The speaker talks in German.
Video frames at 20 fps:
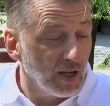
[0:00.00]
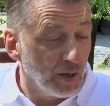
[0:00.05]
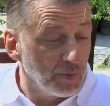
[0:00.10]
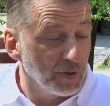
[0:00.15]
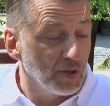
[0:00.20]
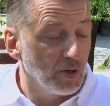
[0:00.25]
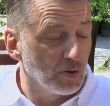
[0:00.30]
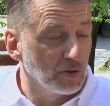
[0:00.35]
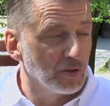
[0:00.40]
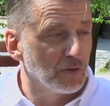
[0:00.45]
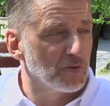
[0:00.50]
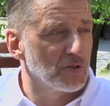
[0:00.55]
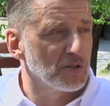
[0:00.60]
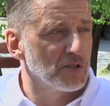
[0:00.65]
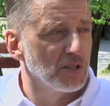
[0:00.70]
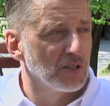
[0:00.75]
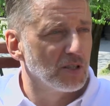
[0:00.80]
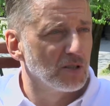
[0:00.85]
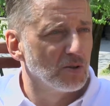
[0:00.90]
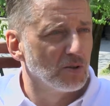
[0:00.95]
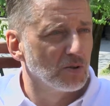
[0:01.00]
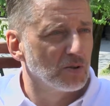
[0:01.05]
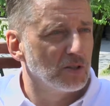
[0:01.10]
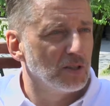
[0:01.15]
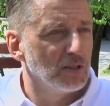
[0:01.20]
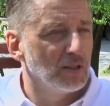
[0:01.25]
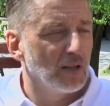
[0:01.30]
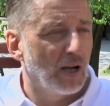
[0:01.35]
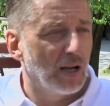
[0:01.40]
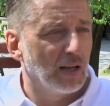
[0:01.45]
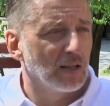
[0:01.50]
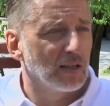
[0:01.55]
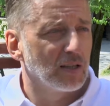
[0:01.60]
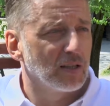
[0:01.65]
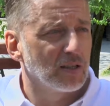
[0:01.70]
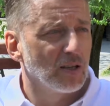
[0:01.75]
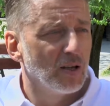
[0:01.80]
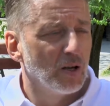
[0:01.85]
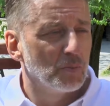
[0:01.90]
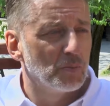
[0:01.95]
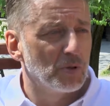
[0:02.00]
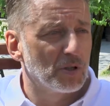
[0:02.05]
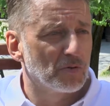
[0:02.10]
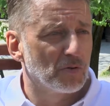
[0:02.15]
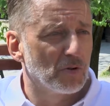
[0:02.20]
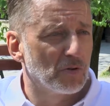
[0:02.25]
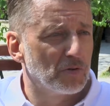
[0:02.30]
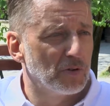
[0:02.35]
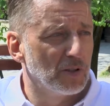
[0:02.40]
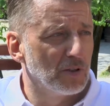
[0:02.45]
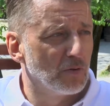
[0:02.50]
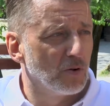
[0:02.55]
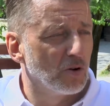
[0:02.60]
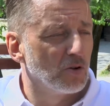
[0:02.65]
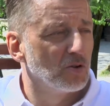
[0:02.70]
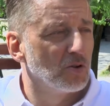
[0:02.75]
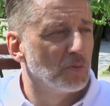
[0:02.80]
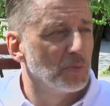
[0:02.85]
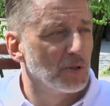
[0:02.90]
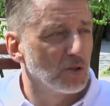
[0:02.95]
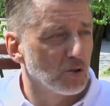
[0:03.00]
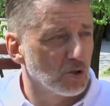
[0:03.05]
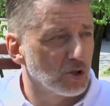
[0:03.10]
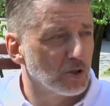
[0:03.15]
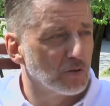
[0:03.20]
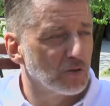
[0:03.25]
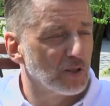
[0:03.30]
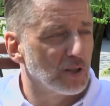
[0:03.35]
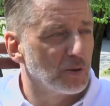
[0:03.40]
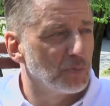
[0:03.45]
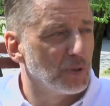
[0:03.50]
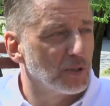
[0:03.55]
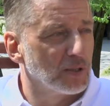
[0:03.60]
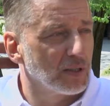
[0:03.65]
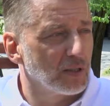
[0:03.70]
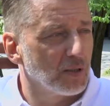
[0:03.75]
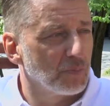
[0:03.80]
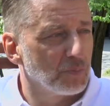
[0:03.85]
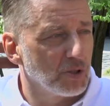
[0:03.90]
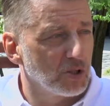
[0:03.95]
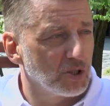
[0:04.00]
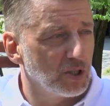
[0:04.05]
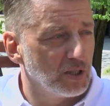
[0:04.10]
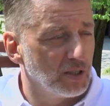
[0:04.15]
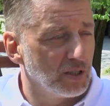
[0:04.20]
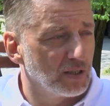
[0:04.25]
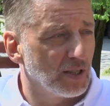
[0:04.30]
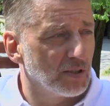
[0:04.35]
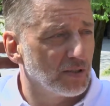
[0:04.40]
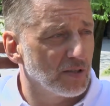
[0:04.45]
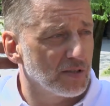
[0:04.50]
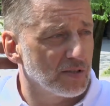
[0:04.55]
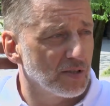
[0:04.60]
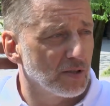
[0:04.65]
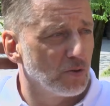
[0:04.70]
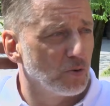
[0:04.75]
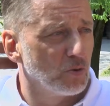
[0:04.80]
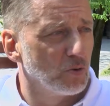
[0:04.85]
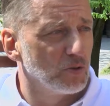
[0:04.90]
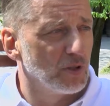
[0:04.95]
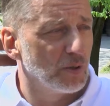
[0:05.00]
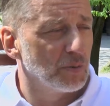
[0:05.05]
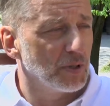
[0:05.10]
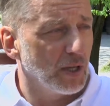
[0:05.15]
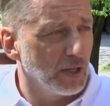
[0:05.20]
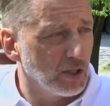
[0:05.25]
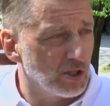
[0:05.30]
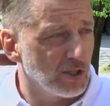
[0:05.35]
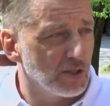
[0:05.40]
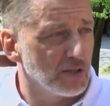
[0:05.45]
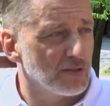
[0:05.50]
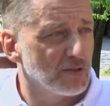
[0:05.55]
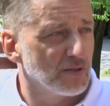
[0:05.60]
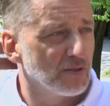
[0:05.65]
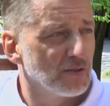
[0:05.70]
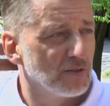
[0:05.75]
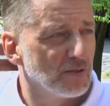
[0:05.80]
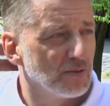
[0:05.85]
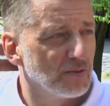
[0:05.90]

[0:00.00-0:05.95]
habe ich auch eine Versicherung, die eigentlich bis vor vier Wochen mir noch schriftlich bestätigt hat, dass sie Corona mit einschließt.